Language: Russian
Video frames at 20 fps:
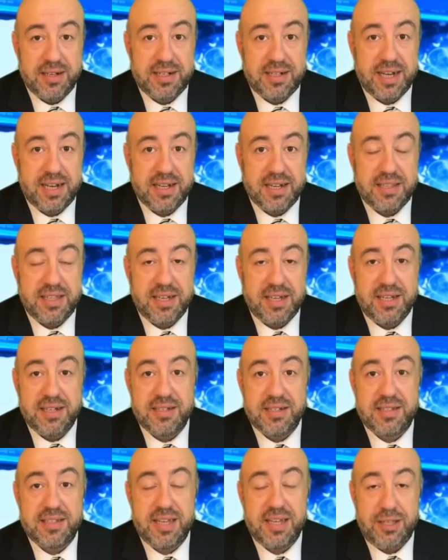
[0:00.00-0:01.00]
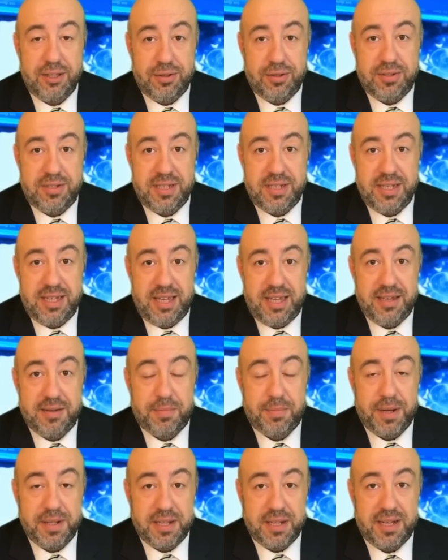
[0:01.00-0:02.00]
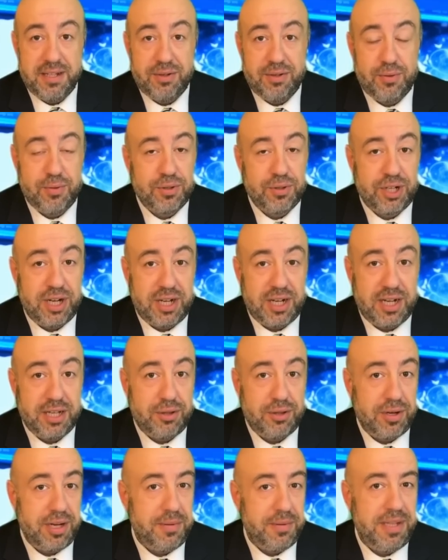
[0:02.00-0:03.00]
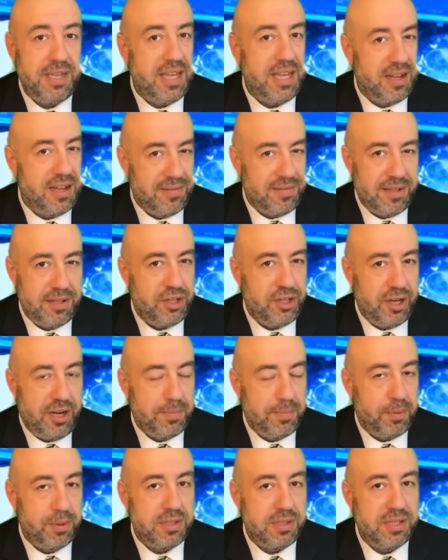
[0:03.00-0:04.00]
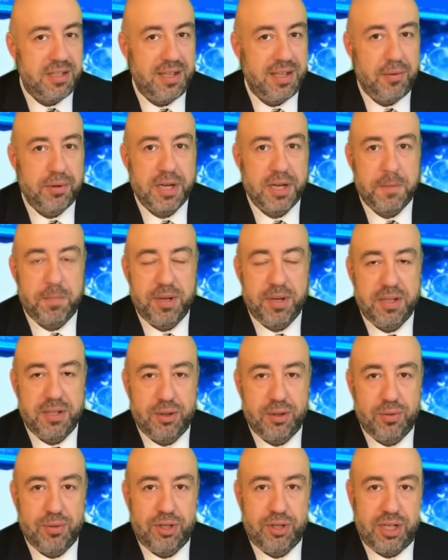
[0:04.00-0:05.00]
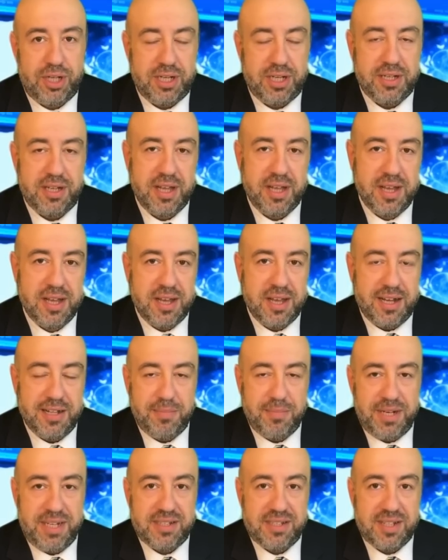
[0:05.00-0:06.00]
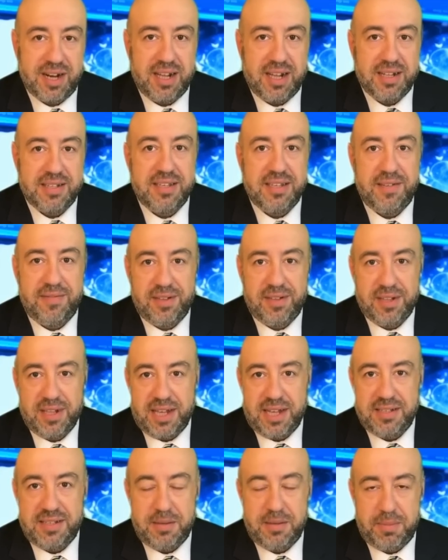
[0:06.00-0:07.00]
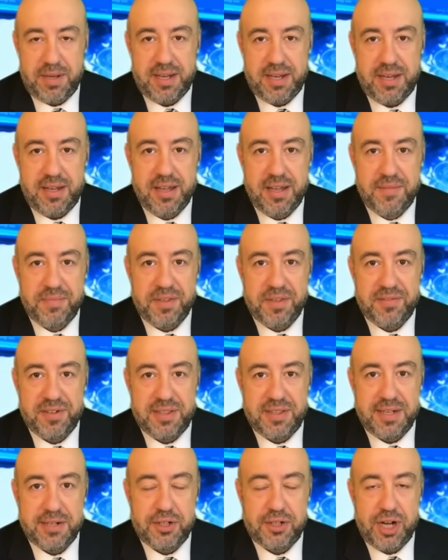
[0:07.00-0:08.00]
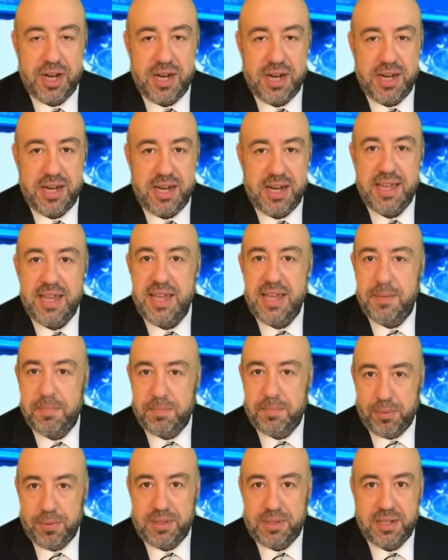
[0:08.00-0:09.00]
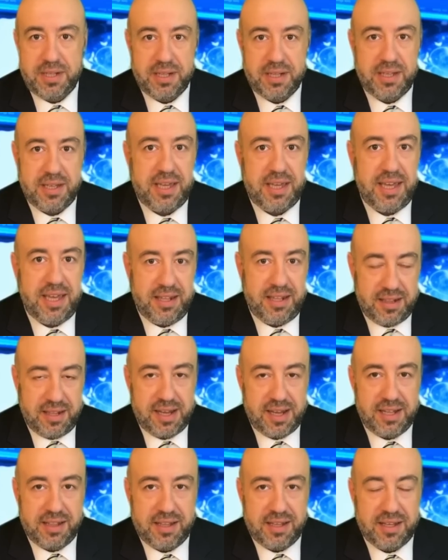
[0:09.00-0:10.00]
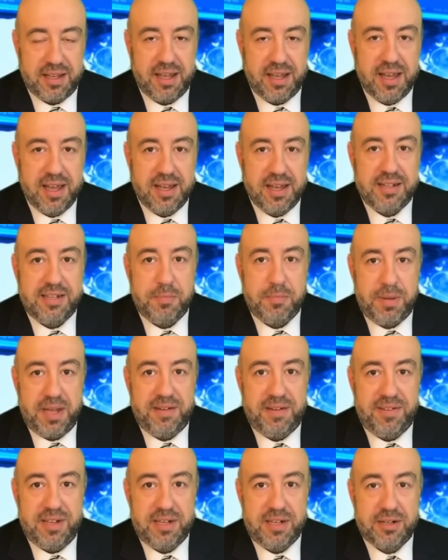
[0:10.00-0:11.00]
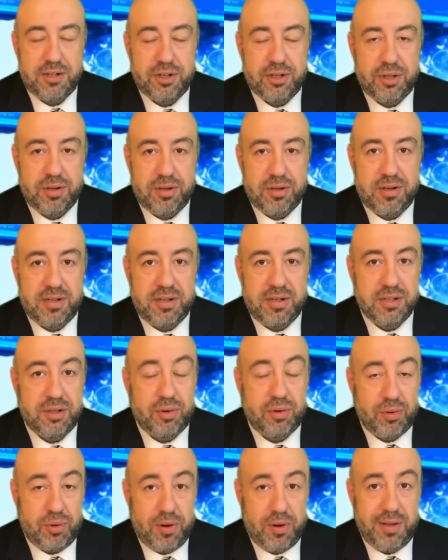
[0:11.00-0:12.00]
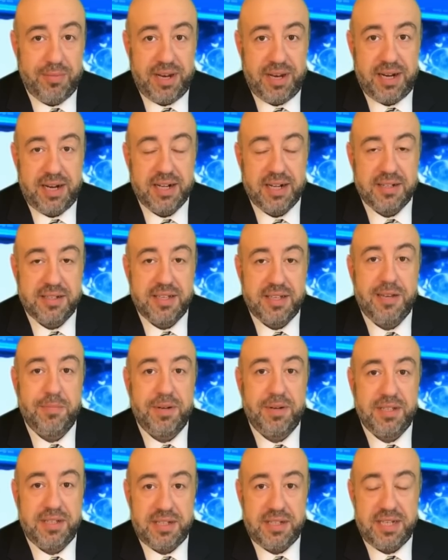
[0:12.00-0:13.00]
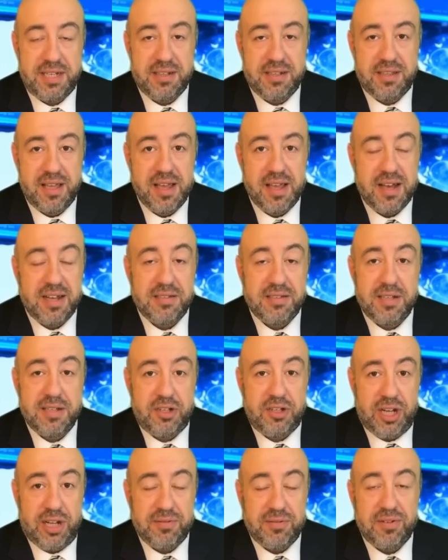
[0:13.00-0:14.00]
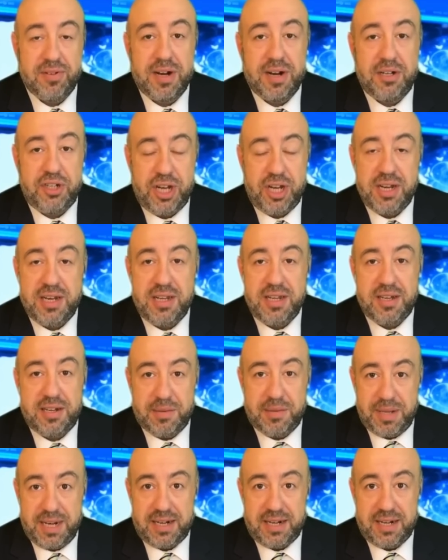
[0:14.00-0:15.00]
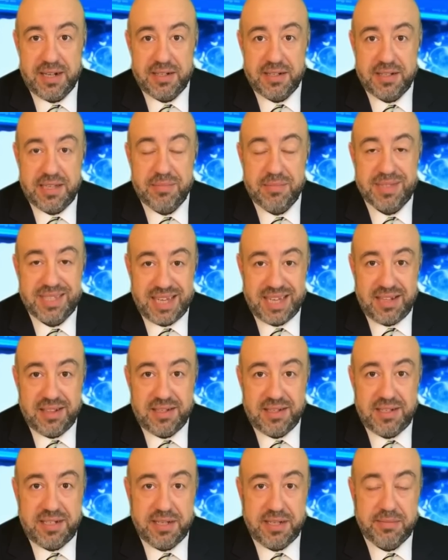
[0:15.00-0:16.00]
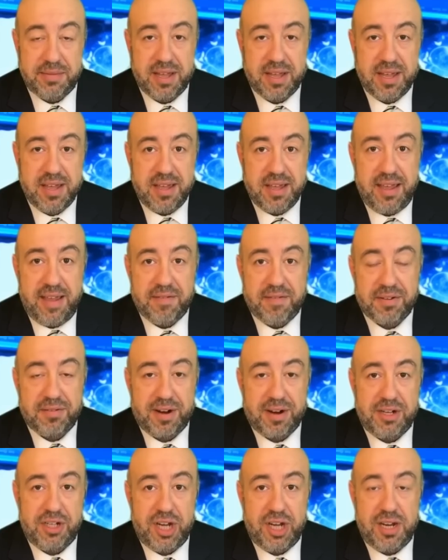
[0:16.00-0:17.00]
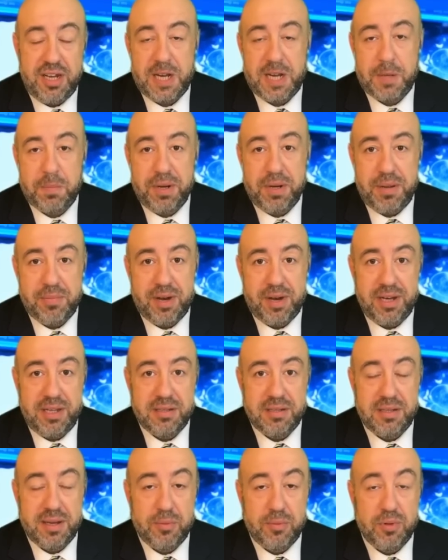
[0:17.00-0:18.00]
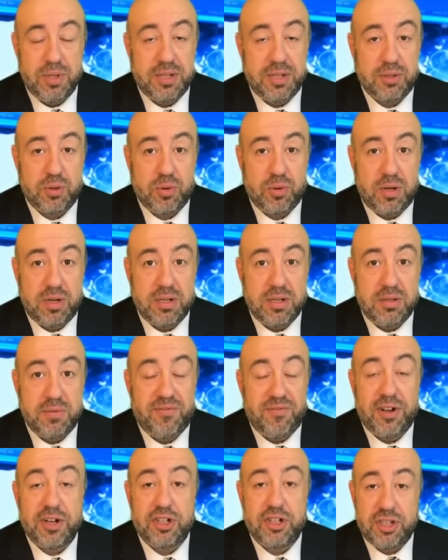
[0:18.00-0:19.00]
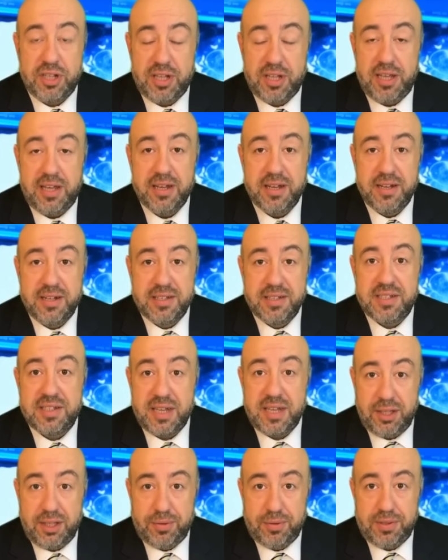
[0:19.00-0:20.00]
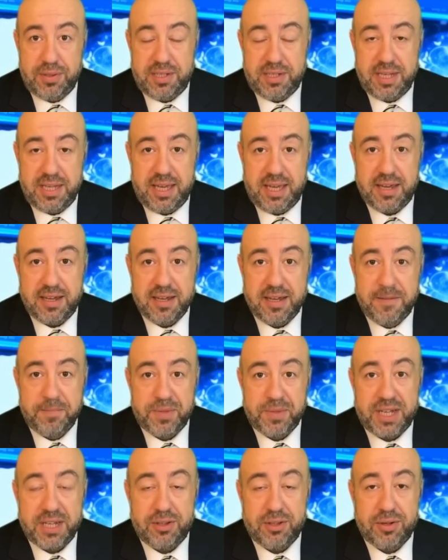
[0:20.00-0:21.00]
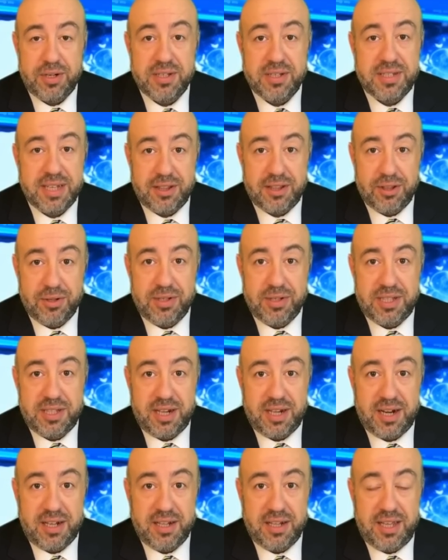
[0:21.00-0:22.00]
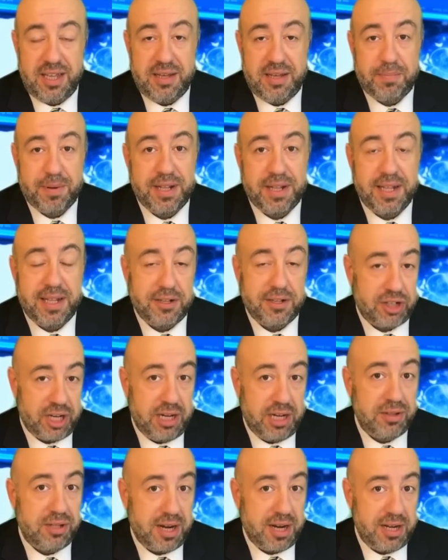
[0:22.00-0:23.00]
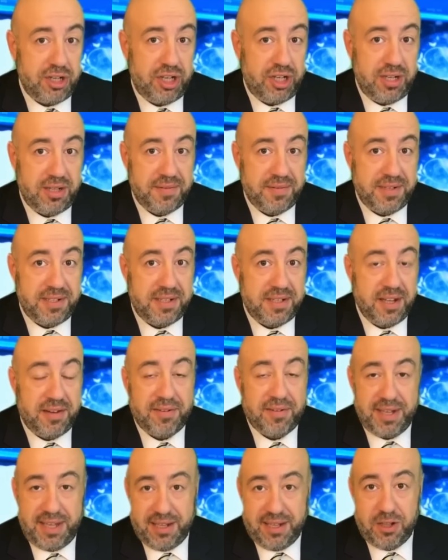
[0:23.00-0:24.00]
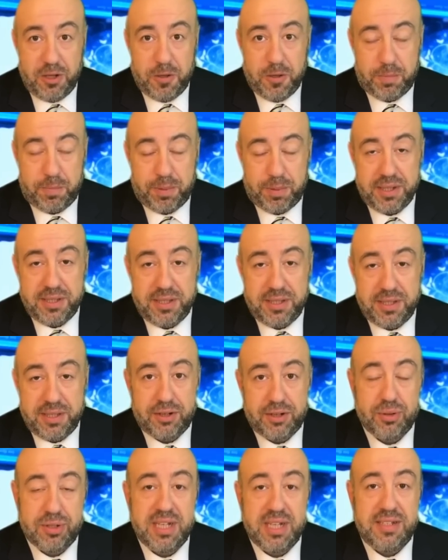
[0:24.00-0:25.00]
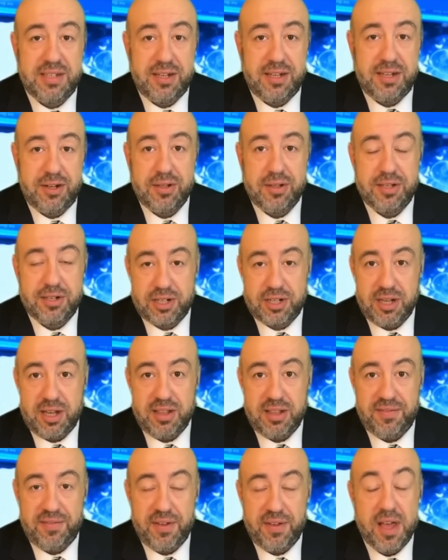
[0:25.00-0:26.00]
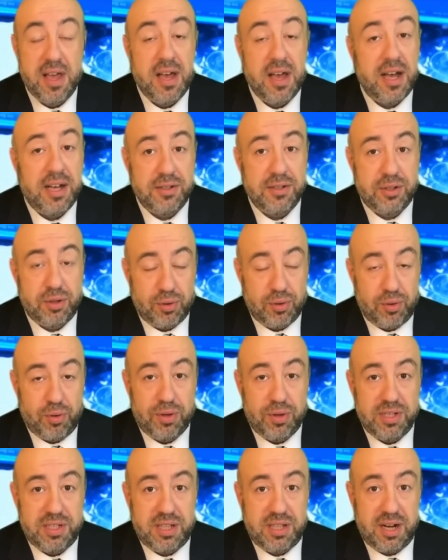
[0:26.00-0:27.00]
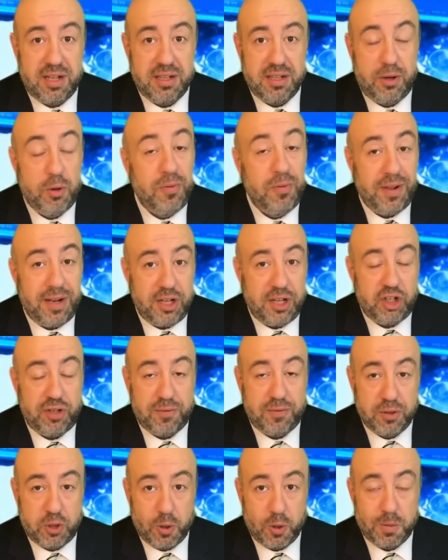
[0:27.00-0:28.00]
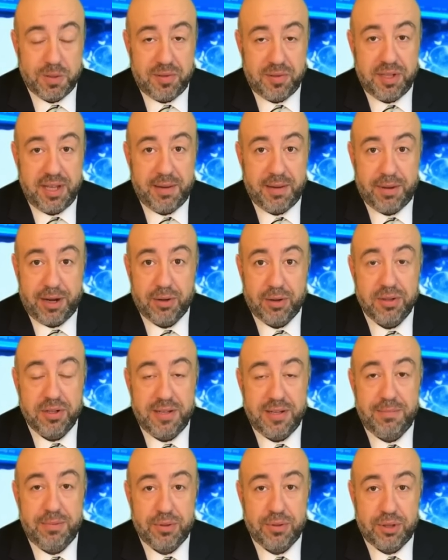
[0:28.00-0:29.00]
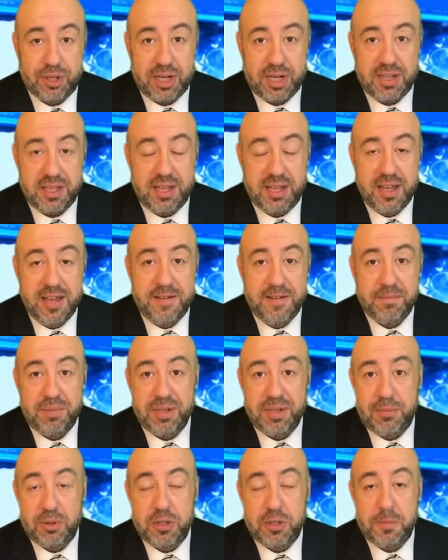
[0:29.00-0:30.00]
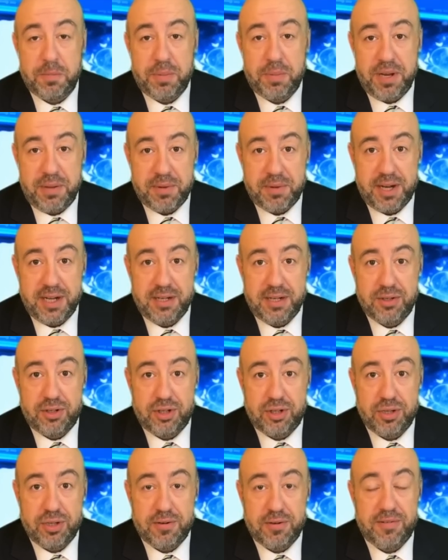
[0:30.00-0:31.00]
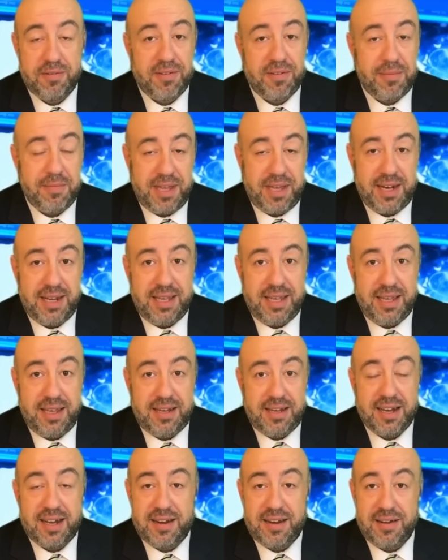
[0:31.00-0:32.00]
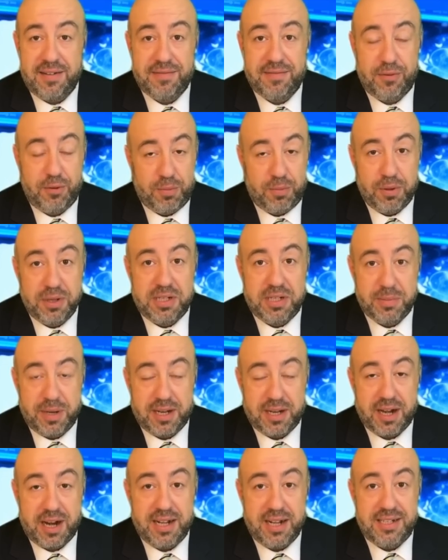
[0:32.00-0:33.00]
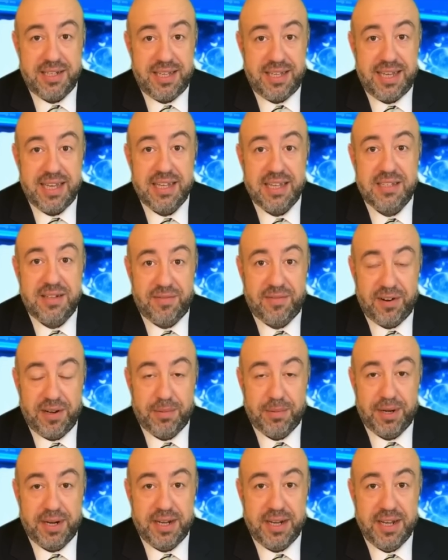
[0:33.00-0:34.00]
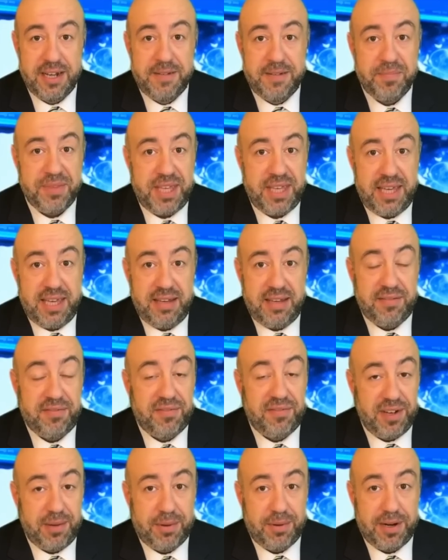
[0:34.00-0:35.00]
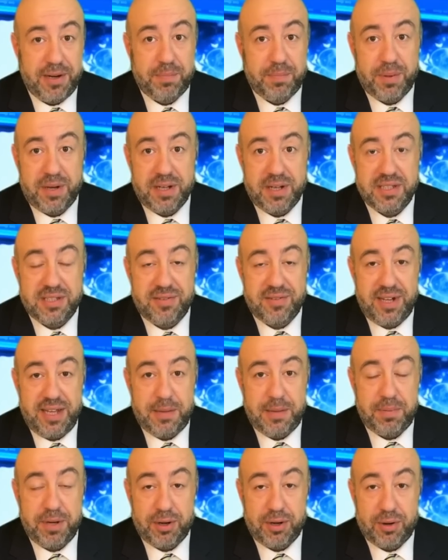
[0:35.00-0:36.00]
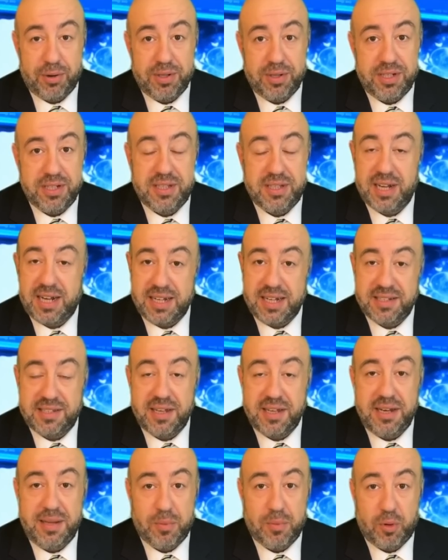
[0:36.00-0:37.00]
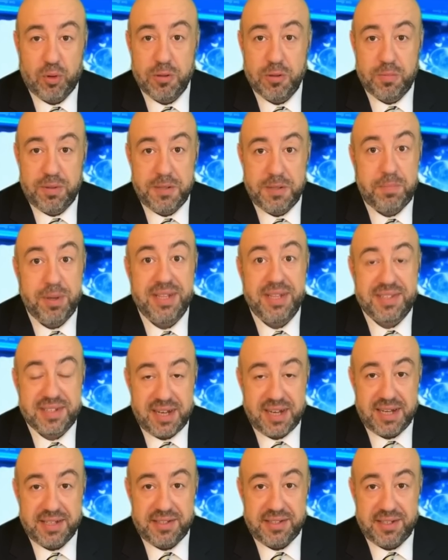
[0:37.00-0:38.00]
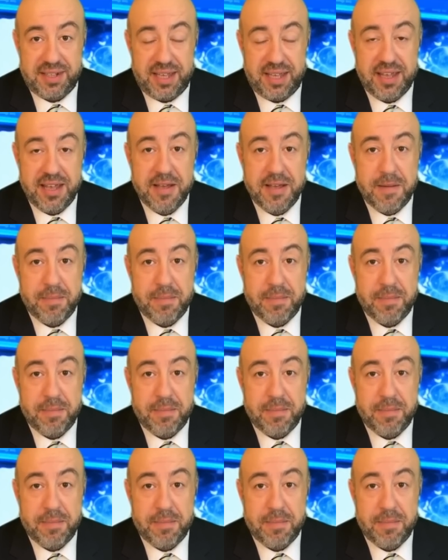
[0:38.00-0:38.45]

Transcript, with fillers: когда союзники по НАТО уже, которые нервничали после того, как предыдущая администрация вела себя в отношении и Путина, и НАТО, теперь видит, что другой американский президент означает возвращение к американским ценностям и возвращение к пониманию тому, насколько важны союзники, которые, с одной стороны, продолжают рассчитывать на военную поддержку Соединенных Штатов, а с другой стороны, увеличивают собственные оборонные бюджеты, потому что понимают, что в Америке, как и в любой демократии, есть выборы, и выборы по своей природе до конца не могут быть предсказаны.